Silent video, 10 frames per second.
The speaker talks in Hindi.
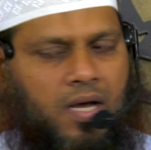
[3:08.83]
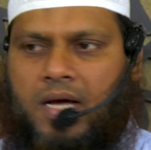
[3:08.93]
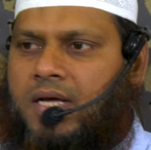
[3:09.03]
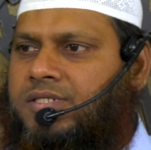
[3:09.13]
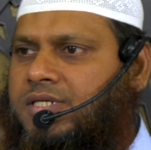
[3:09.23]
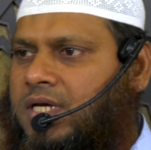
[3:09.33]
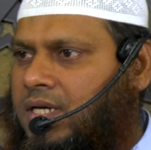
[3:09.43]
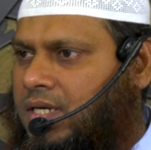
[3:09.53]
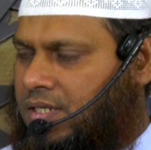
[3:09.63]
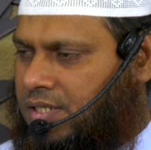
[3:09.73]
ऐसे
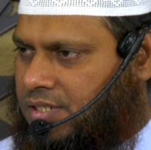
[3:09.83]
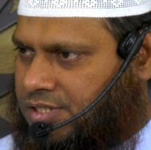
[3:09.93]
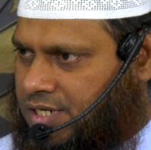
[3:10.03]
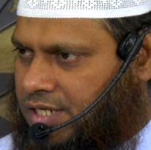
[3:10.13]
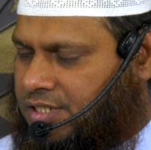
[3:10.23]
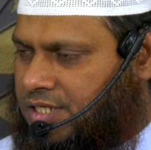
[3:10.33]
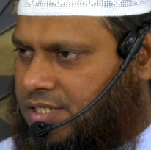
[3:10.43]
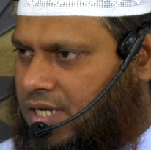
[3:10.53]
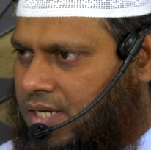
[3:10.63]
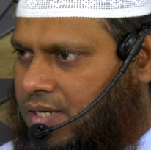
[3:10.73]
स्टेजेस
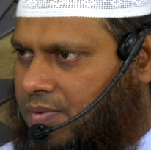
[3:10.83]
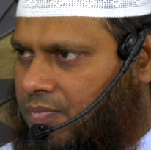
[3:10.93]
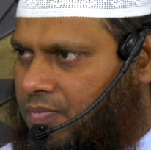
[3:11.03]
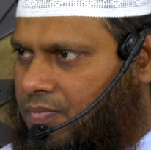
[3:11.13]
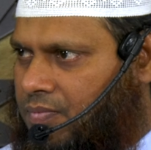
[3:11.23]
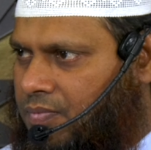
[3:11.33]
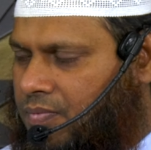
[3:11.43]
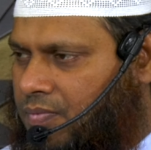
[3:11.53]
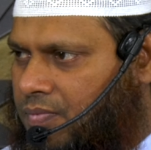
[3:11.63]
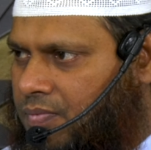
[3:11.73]
हैं
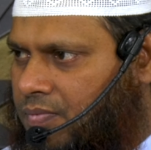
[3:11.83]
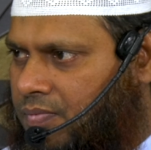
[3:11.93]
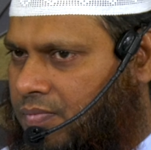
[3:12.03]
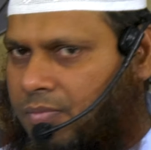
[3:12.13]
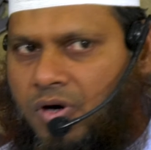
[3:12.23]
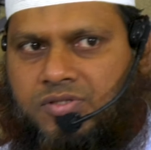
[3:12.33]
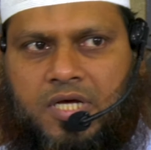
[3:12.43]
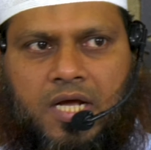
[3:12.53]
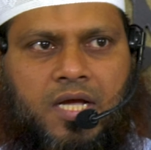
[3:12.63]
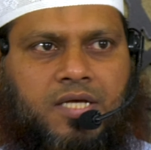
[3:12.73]
बहुत
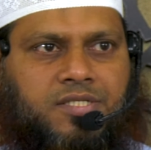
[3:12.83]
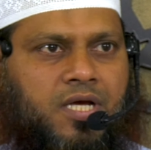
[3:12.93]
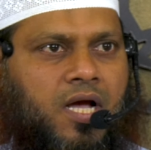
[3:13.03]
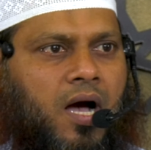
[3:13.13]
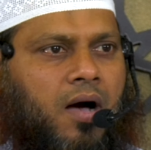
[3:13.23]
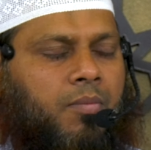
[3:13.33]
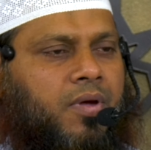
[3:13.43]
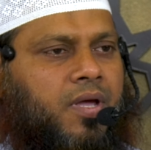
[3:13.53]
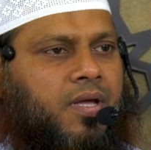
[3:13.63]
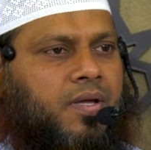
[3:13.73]
सारे ऐसे काम
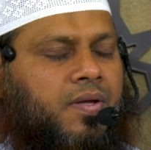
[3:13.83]
हैं